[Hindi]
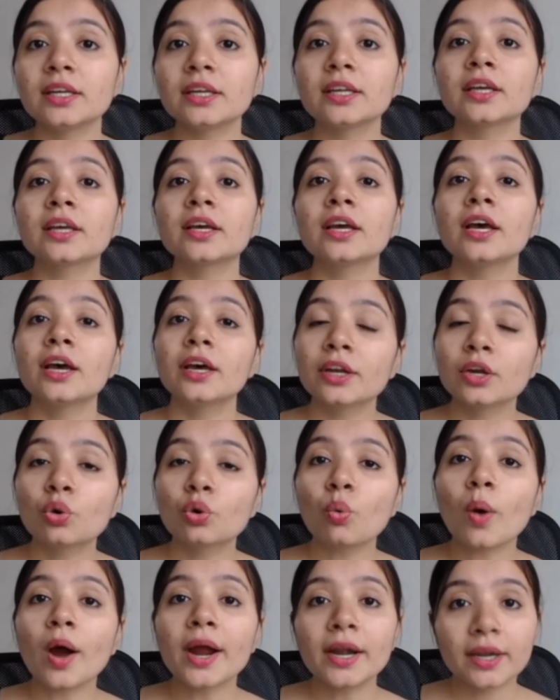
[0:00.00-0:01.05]
के लिए
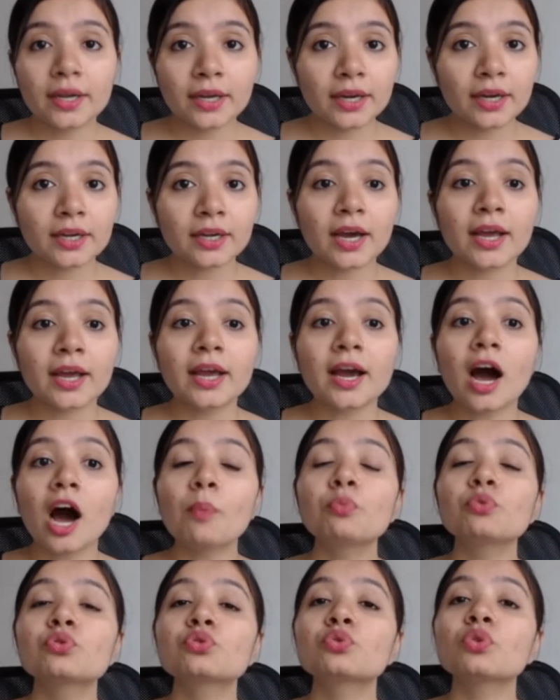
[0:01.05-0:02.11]
रिक्वायर्ड डेटा है आप
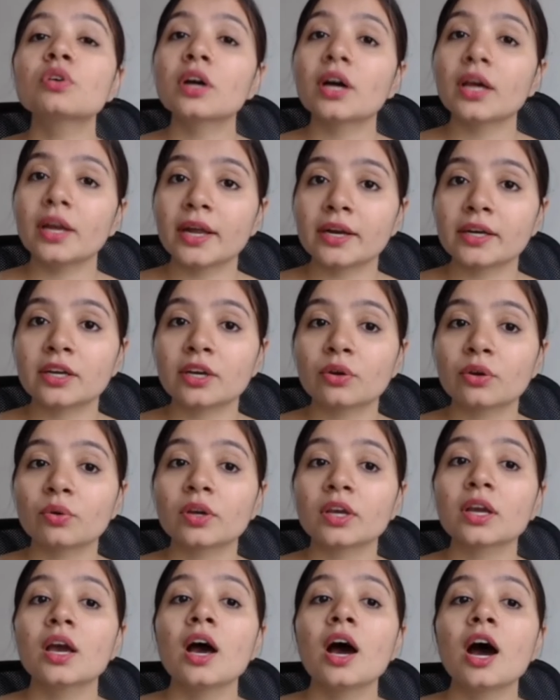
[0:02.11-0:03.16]
उसको कलेक्ट
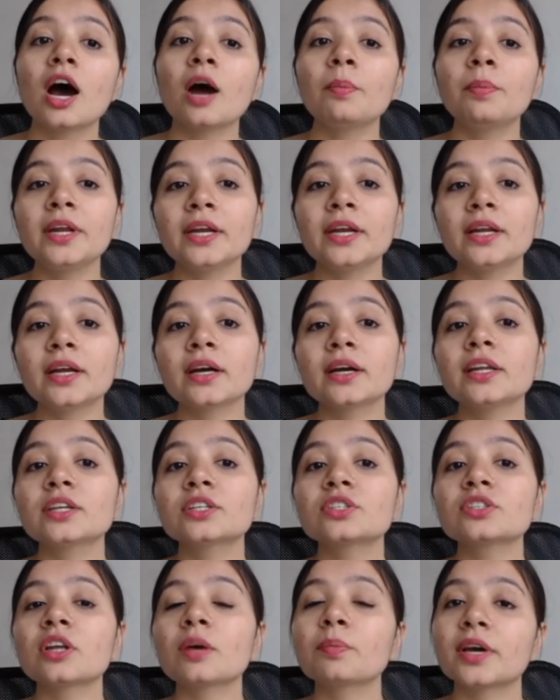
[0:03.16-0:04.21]
करोगे अब डेटा
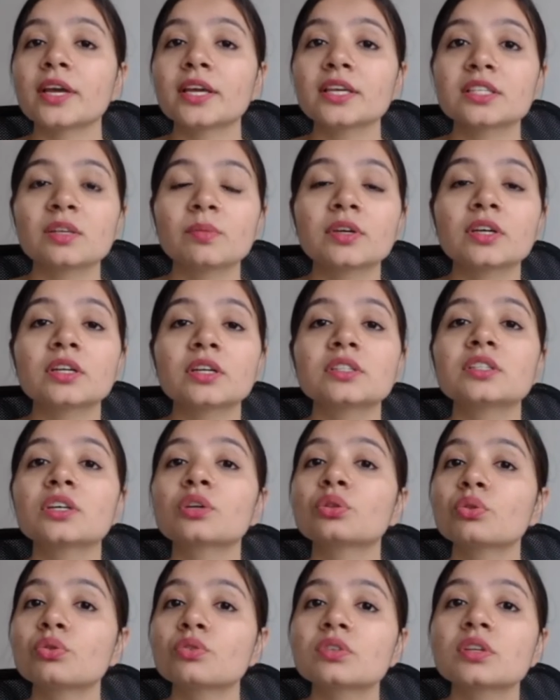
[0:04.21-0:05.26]
कलेक्शन आप कहीं से भी कर
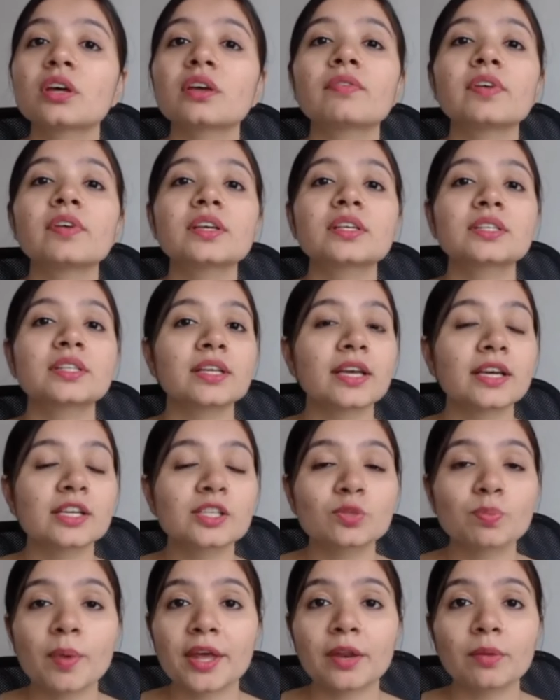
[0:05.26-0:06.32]
सकते हो सर्वे से
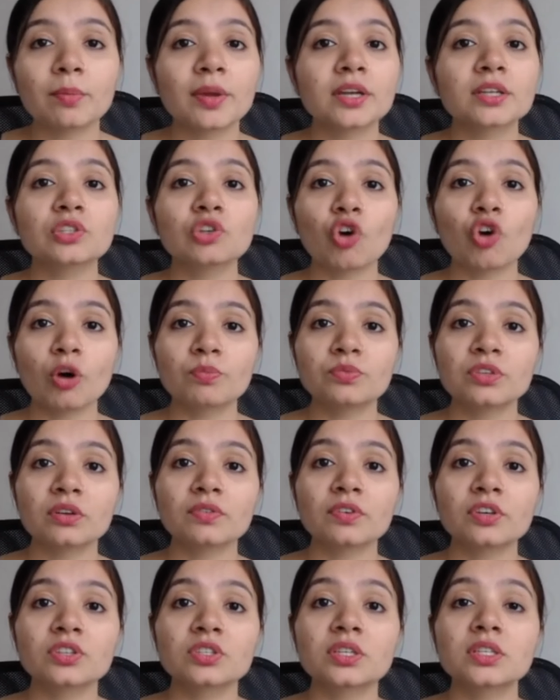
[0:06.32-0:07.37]
एक्सपेरिमेंट से
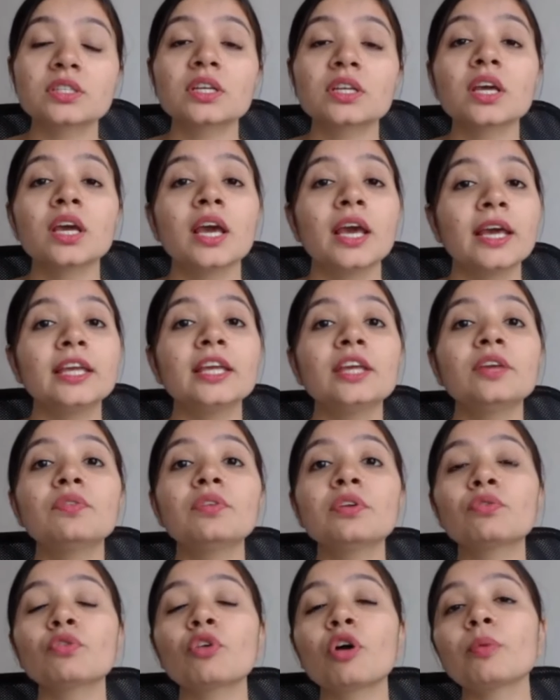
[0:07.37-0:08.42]
ऑब्जर्वेशन से
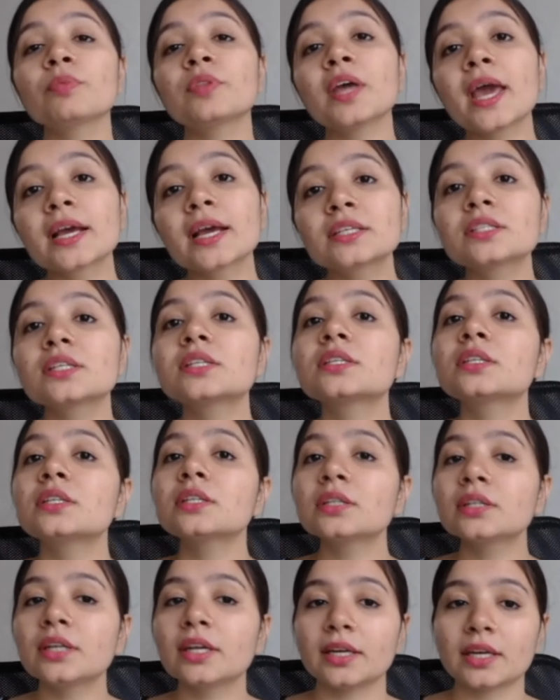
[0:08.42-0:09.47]
इवन फ्रॉम द
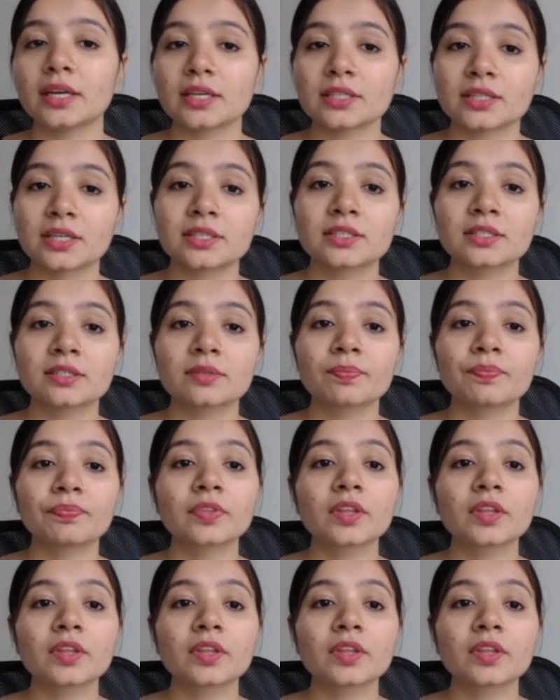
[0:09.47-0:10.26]
एग्जिस्टिंग डेटा सेट्स